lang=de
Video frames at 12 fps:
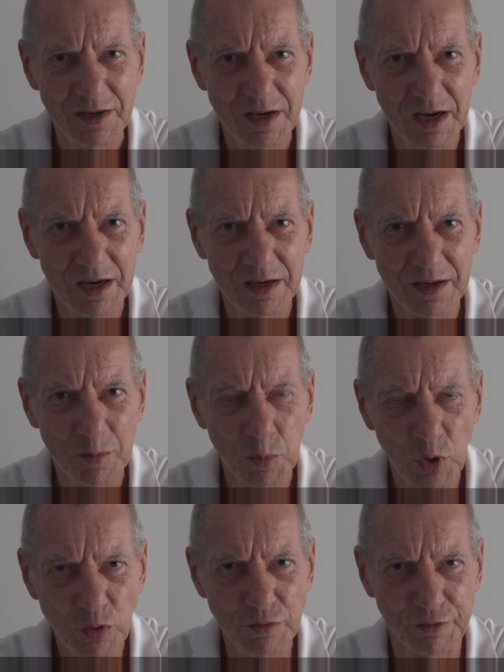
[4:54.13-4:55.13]
Der
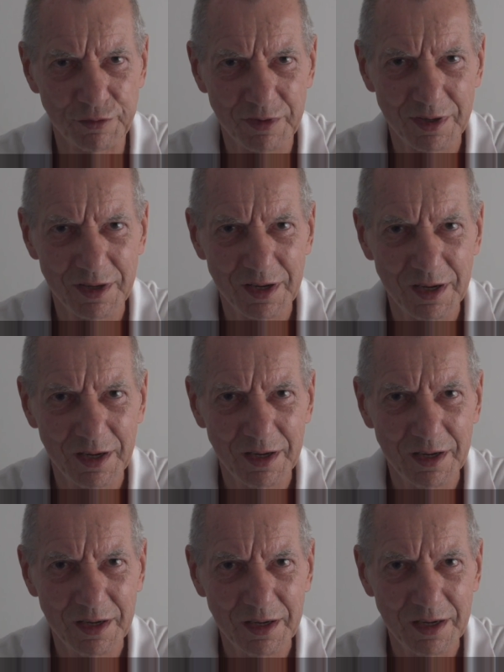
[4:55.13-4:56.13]
Beruf
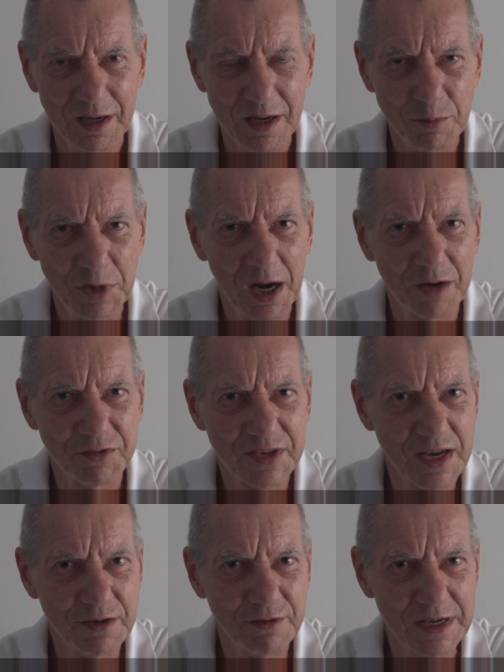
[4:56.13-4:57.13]
im
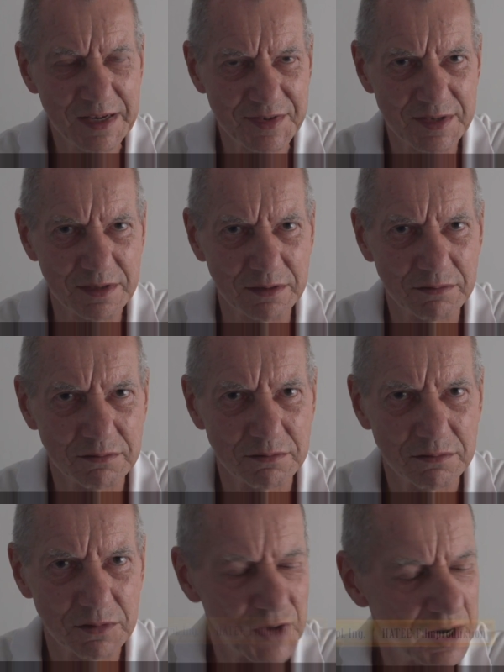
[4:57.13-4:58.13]
Kfz-Wesen
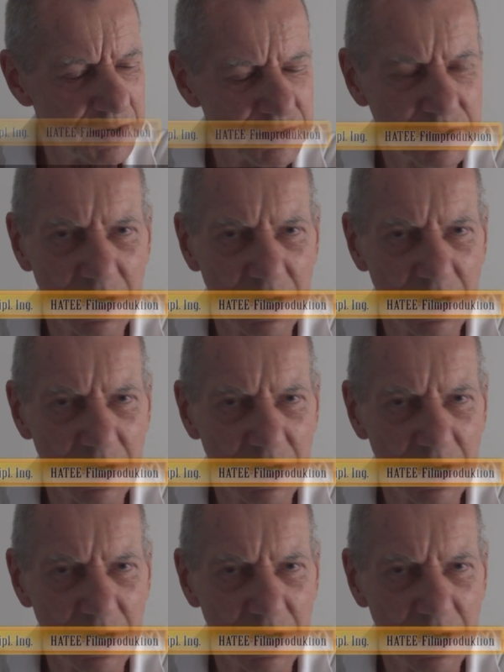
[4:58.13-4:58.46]
sei es